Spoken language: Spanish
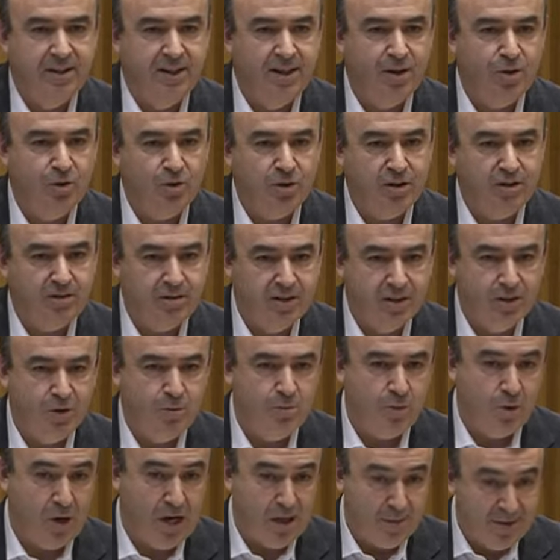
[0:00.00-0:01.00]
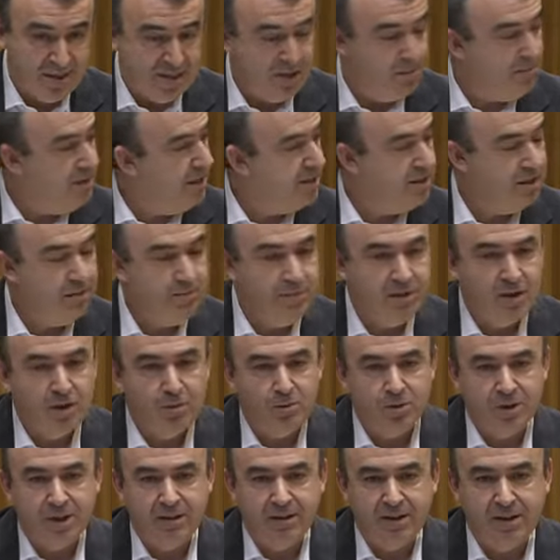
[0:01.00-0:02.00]
He cotizado por la base máxima
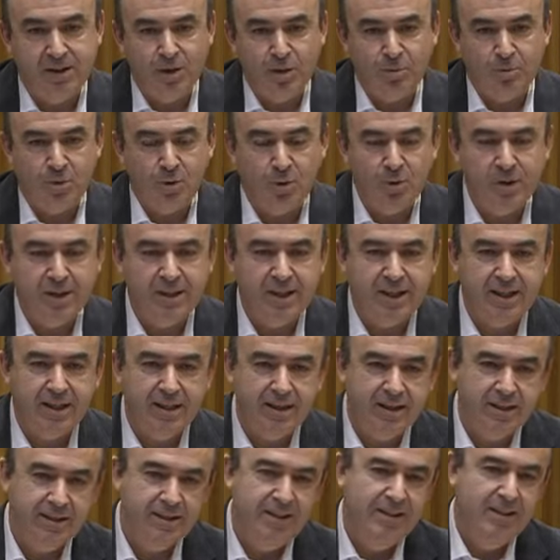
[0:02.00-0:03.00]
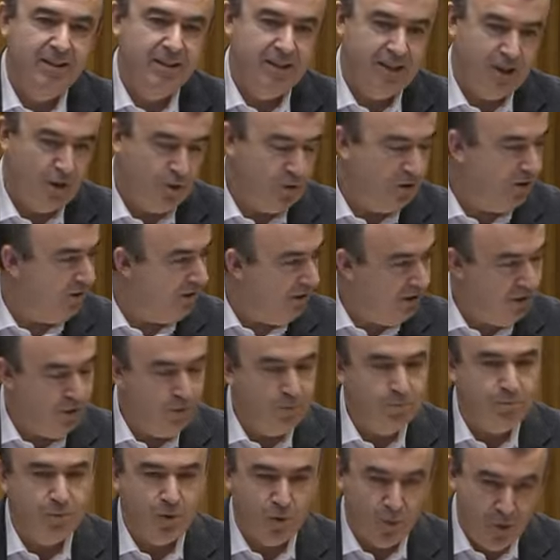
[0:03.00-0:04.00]
como trabajador por cuenta ajena y he
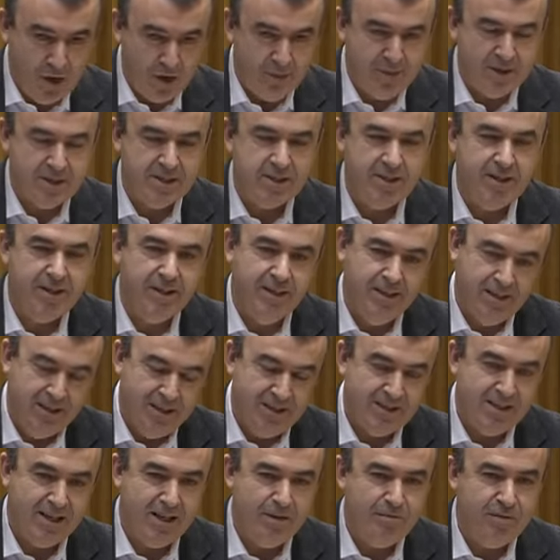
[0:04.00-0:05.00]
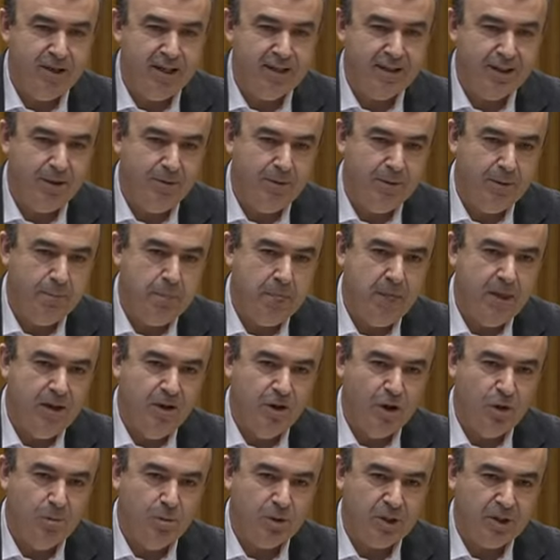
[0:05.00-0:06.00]
cotizado por una base significativa
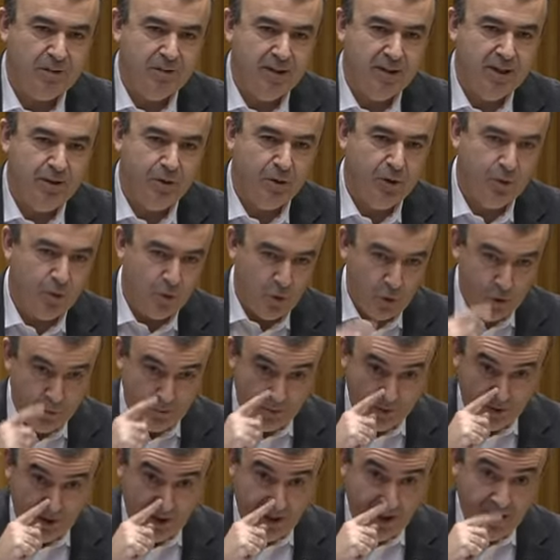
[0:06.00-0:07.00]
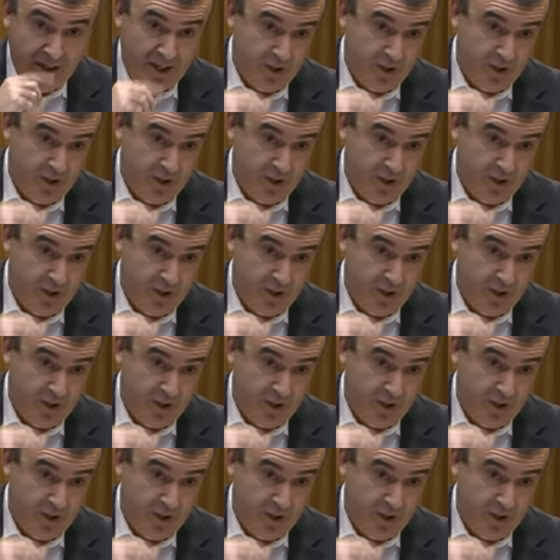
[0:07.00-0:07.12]
como trabajador autónomo.